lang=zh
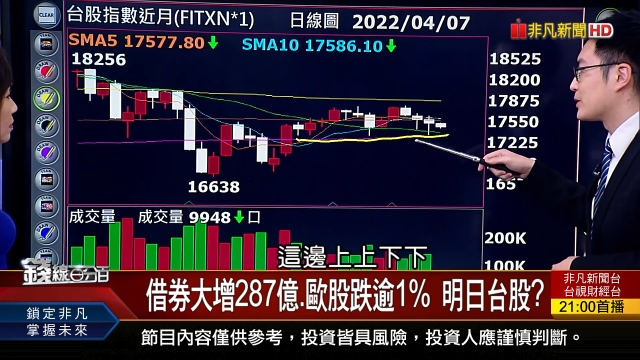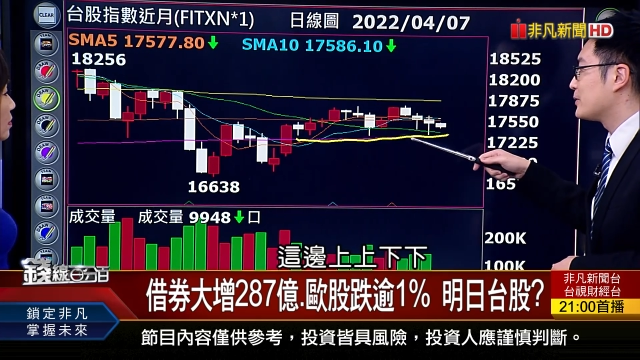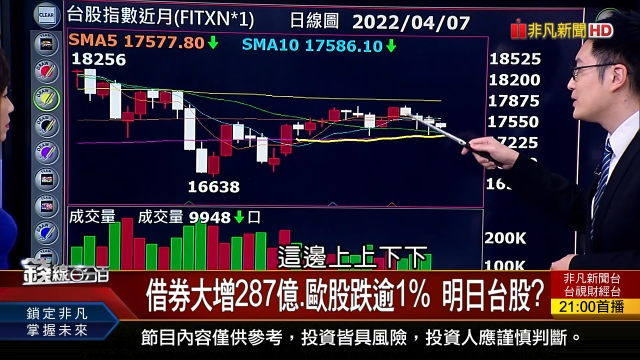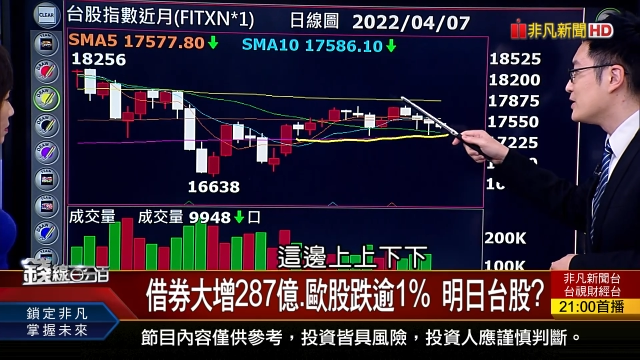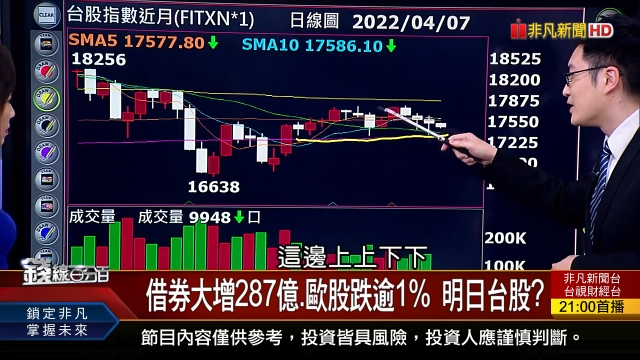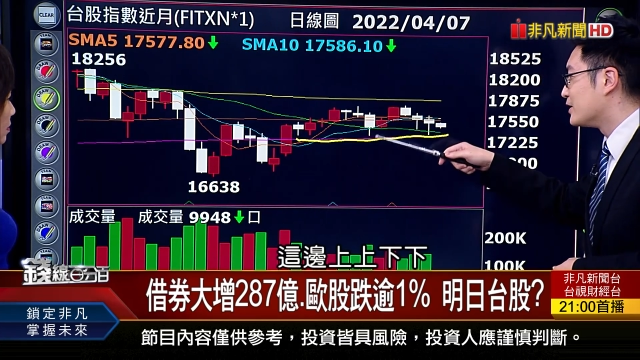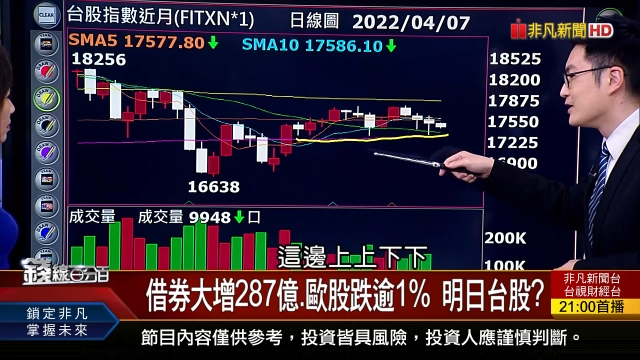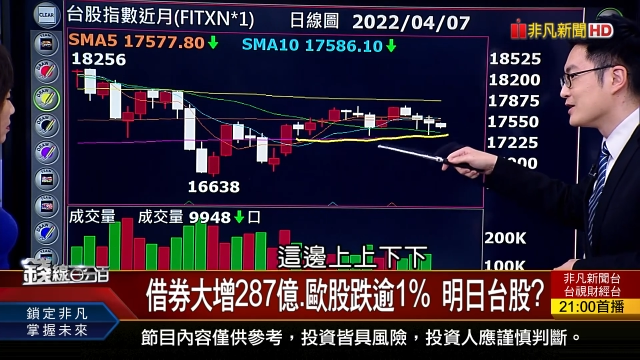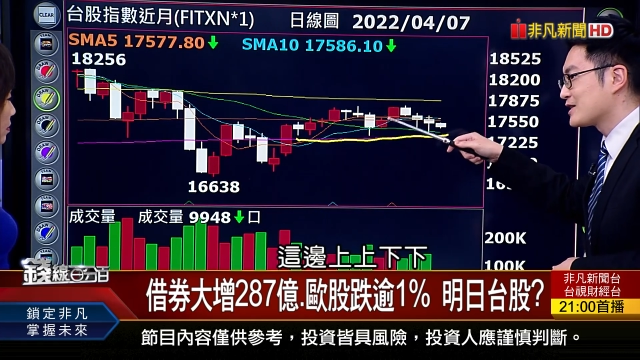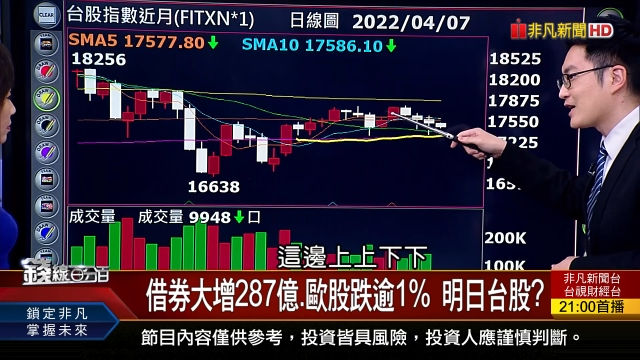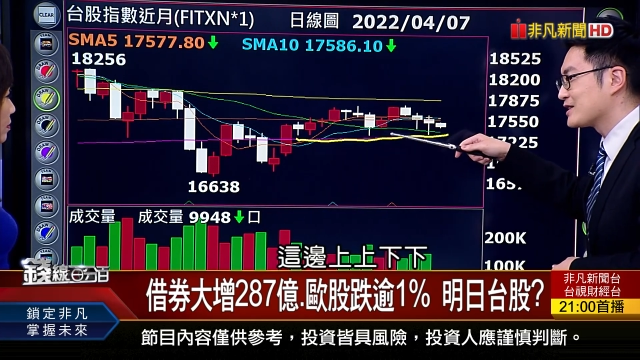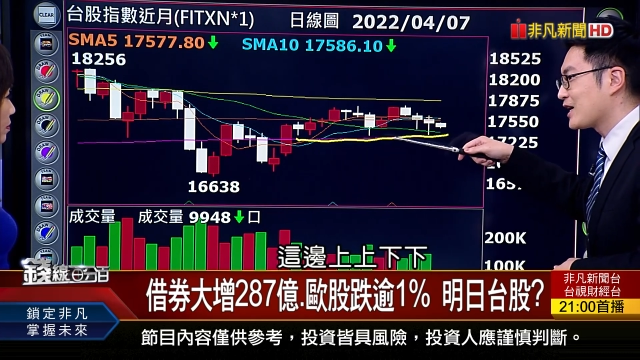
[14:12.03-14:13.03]
这边
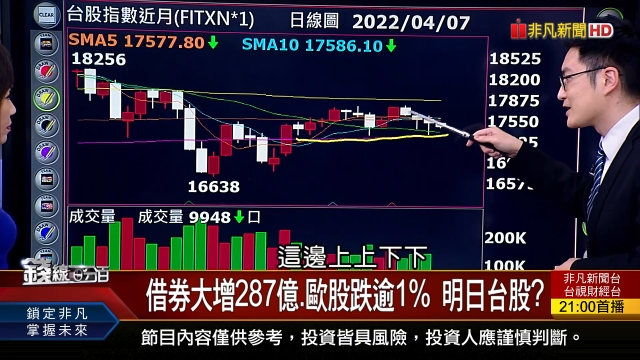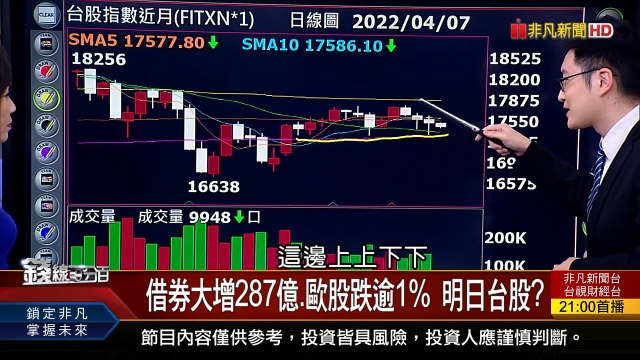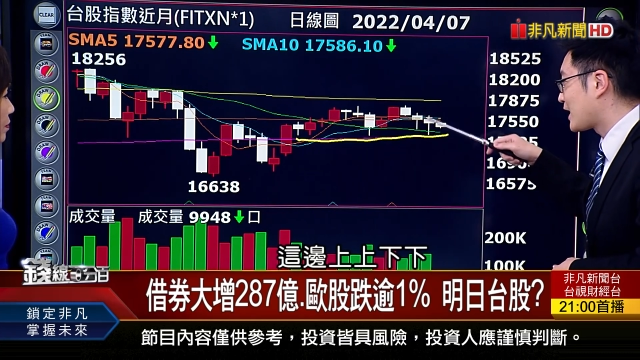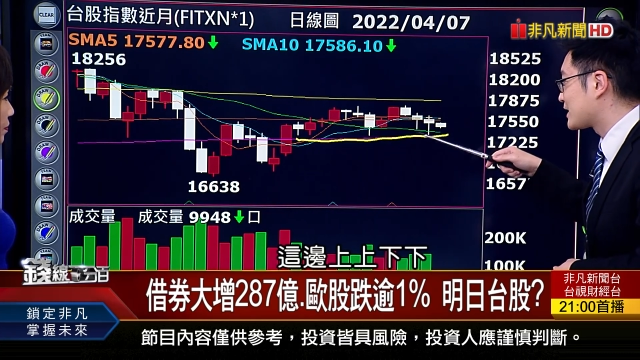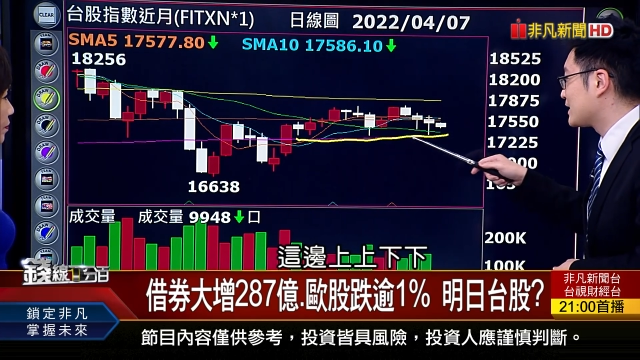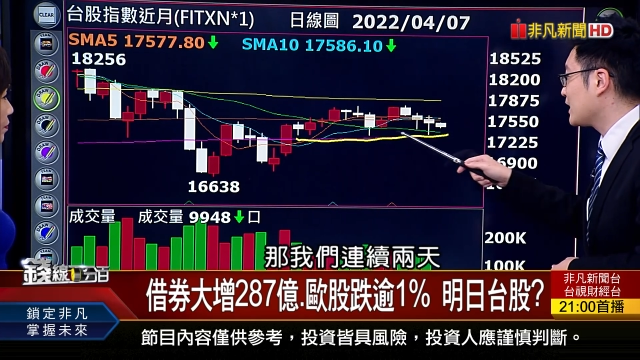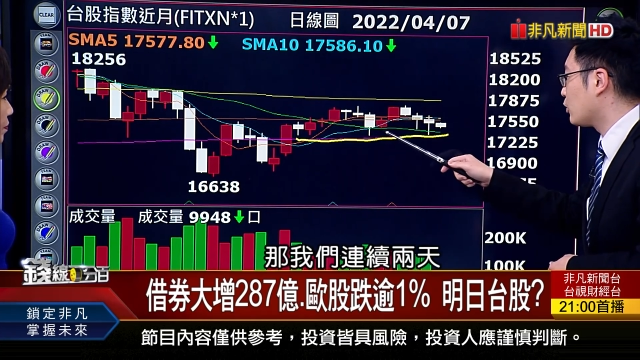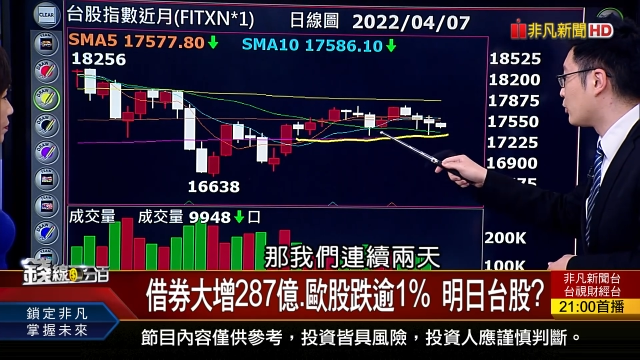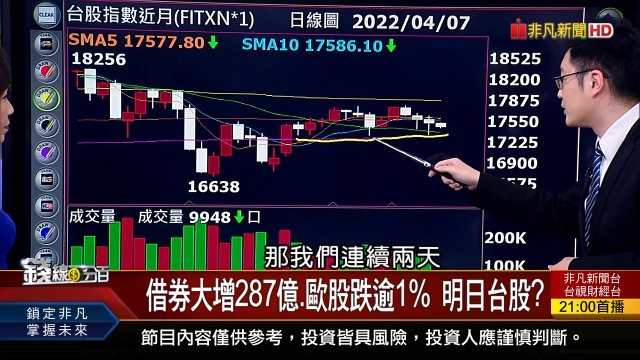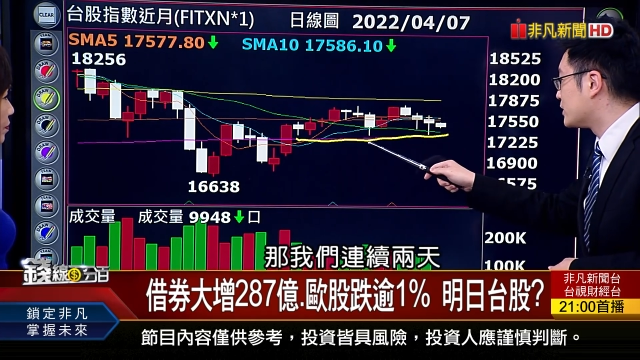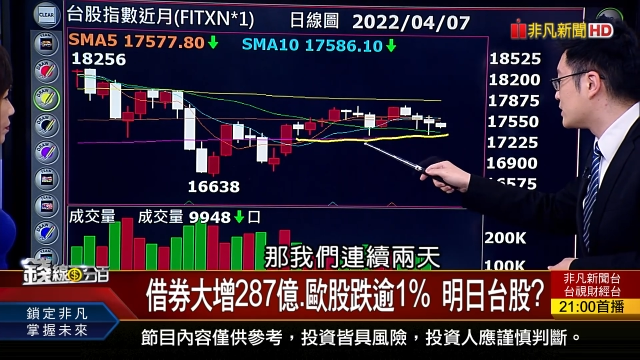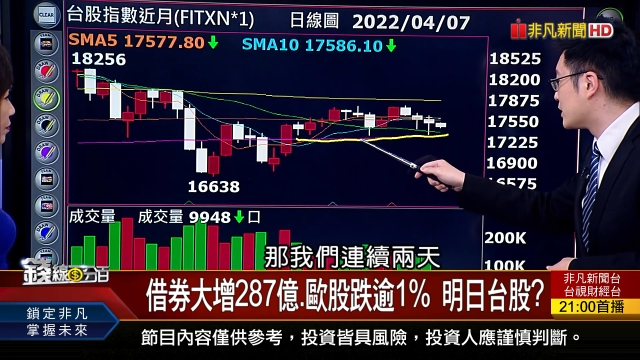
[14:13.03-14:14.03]
上上下下，那我
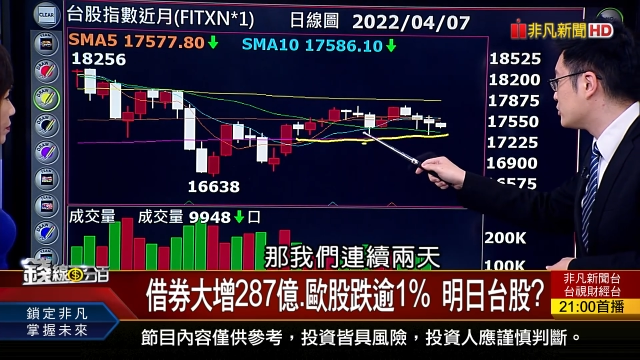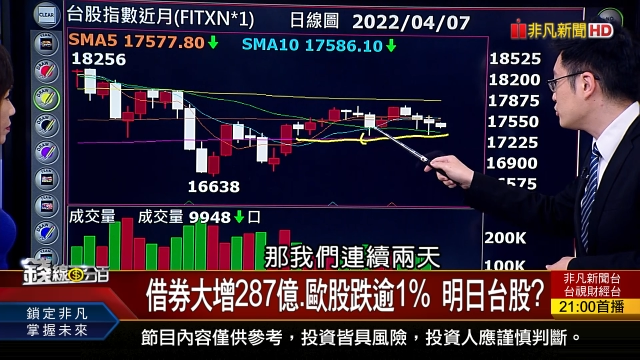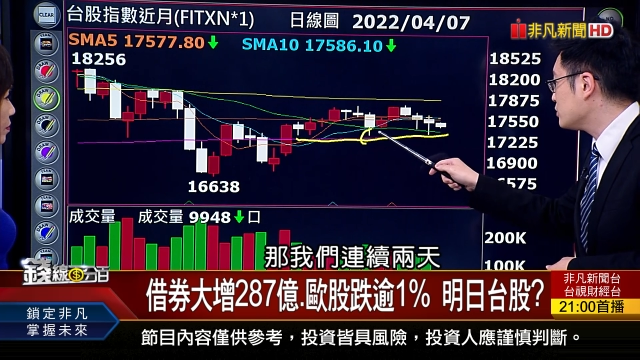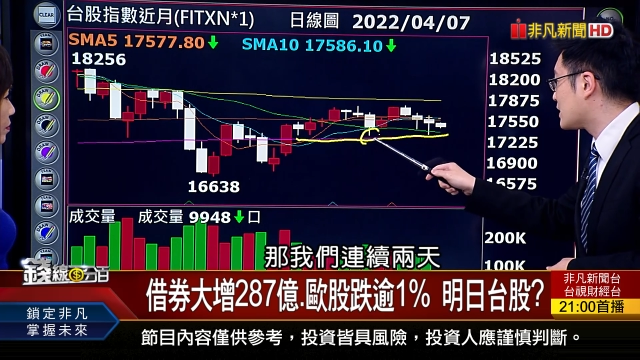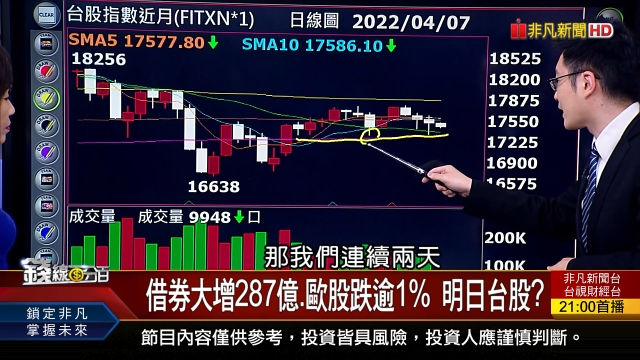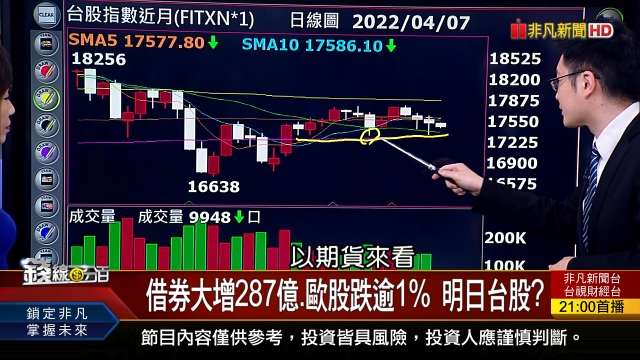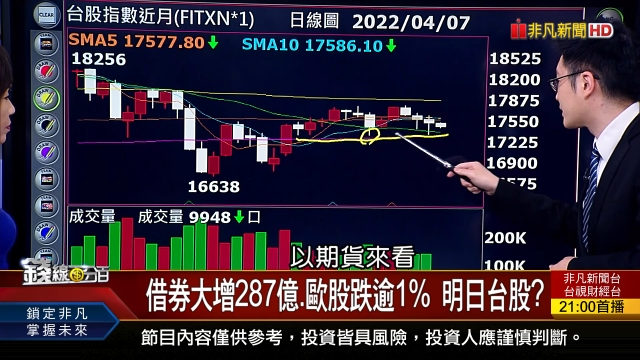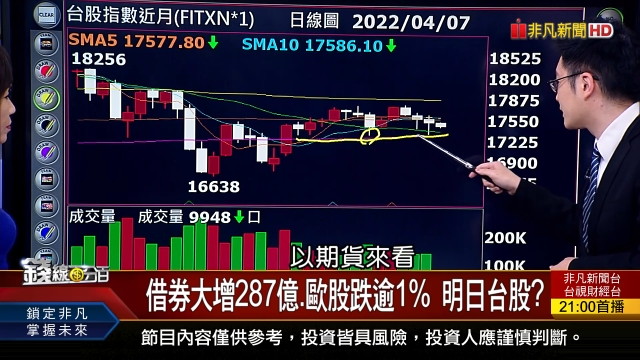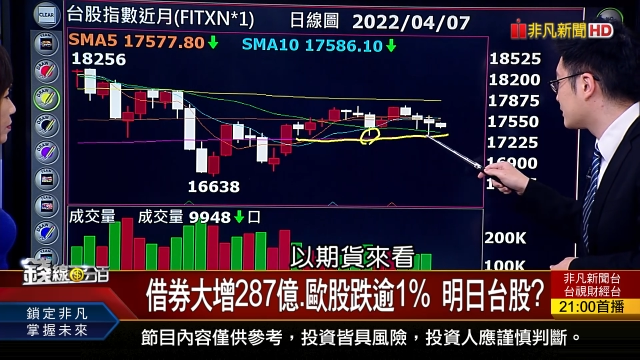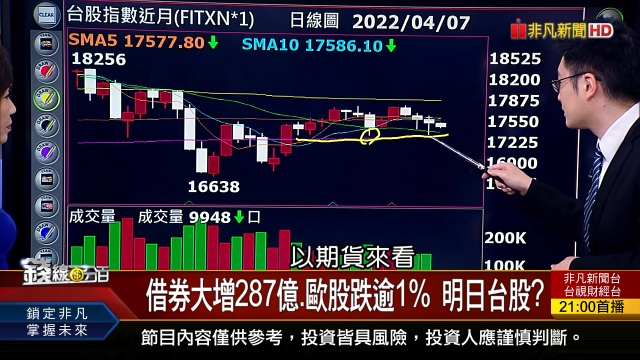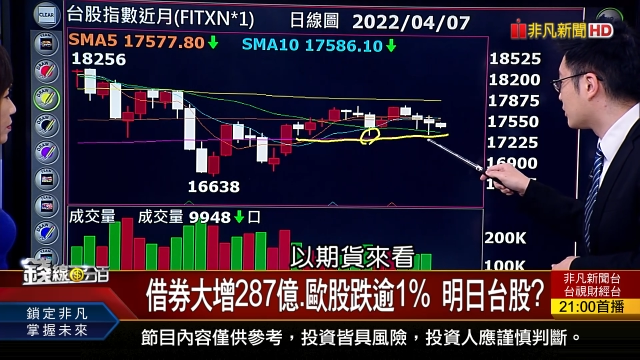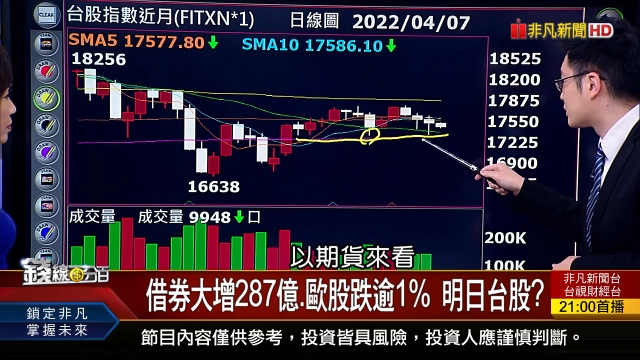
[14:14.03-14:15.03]
们连续2
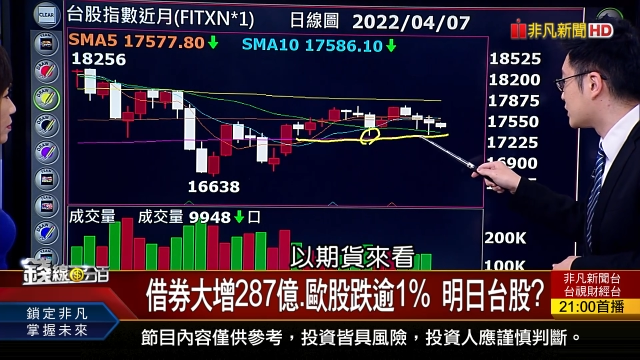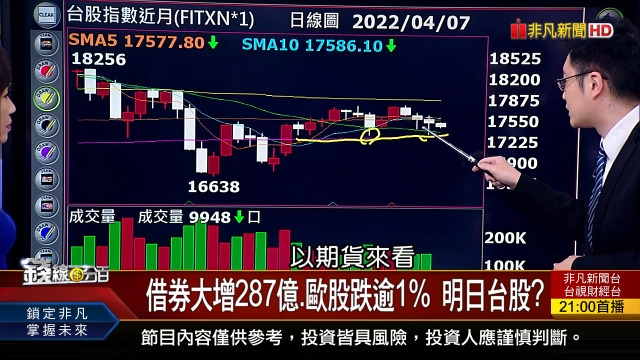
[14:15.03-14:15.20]
天哦、以